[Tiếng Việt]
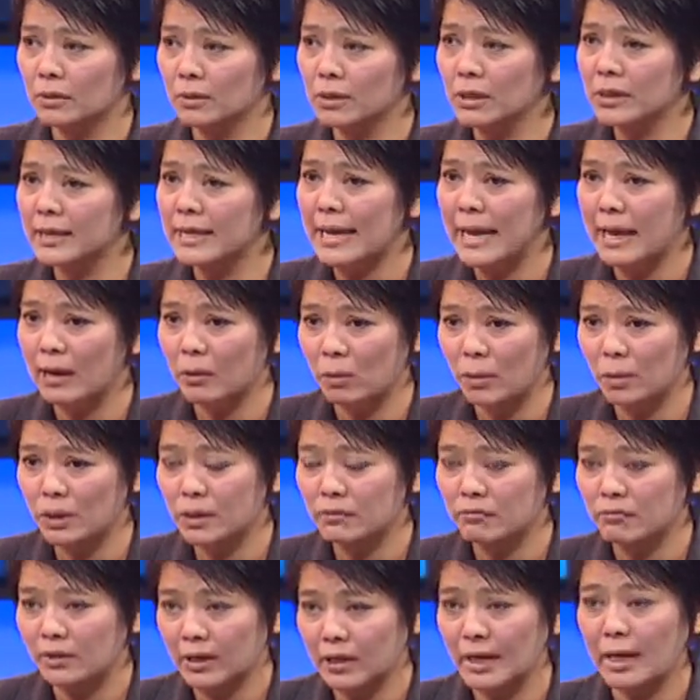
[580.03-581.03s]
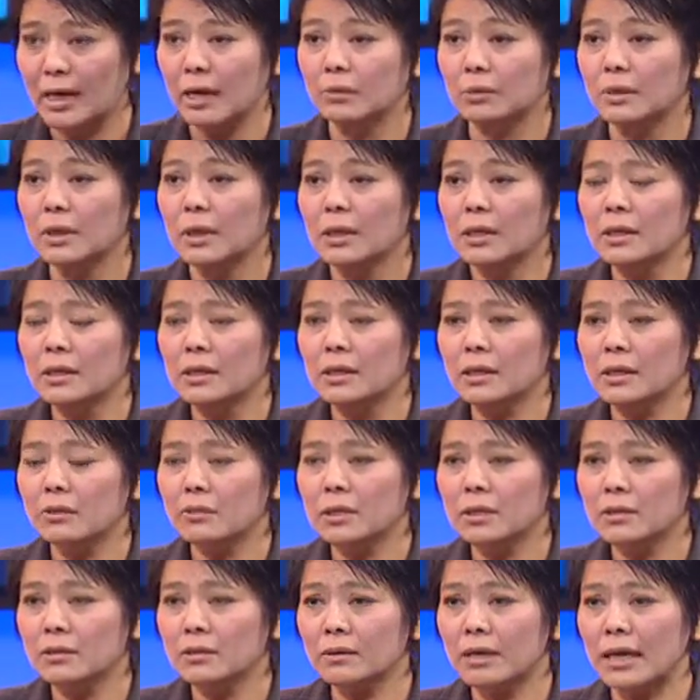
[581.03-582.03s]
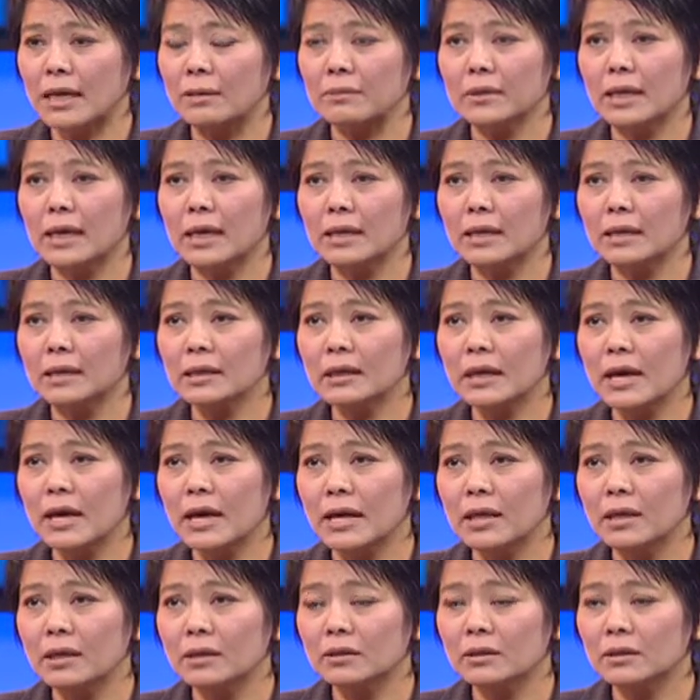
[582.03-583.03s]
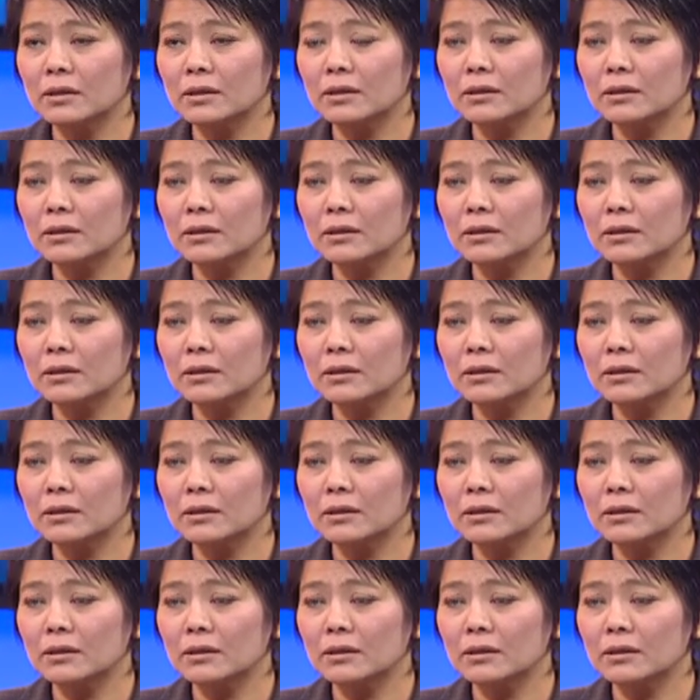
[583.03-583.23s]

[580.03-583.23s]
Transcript: nước da hoặc Việt Cộng thì Rachel cảm thấy cái